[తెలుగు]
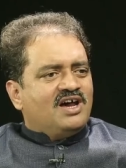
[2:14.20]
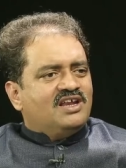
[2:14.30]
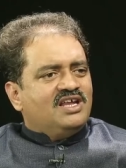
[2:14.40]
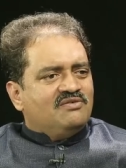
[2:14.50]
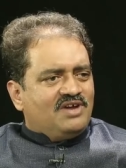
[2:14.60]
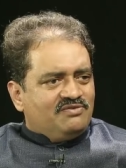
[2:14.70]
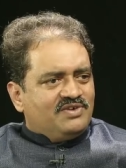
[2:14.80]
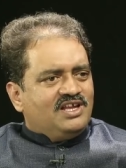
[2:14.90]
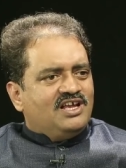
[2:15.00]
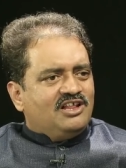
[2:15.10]
పార్టీ
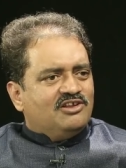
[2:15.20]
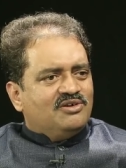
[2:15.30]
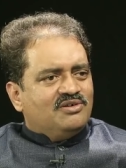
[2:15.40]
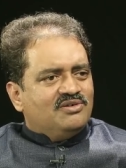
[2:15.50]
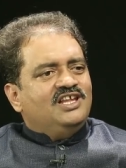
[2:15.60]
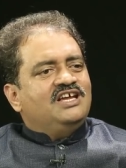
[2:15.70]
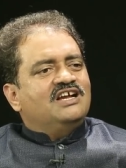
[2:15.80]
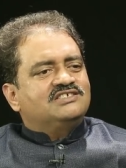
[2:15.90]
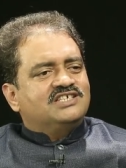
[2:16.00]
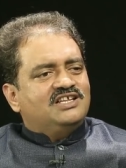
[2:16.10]
వైఫల్యాల్లో
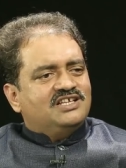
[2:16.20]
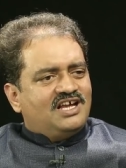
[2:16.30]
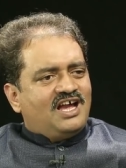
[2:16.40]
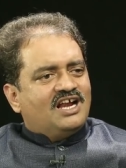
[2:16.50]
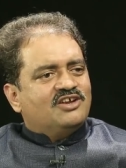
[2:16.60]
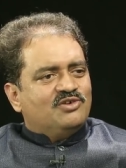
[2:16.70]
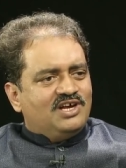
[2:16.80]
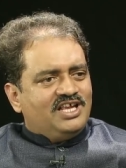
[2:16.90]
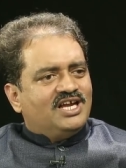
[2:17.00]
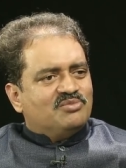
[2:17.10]
లీగల్ సెల్
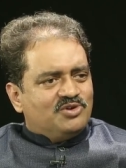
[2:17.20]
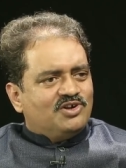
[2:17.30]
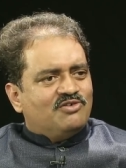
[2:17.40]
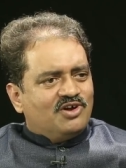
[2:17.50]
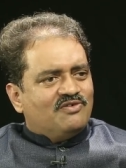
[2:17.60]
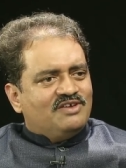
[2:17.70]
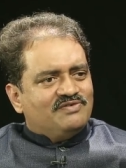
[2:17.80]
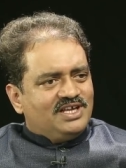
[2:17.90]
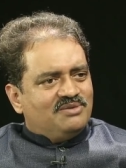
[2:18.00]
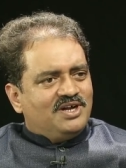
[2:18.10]
యాక్టివ్గా లేకపోవటం కూడా ఒక
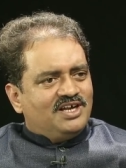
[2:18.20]
వైఫల్యం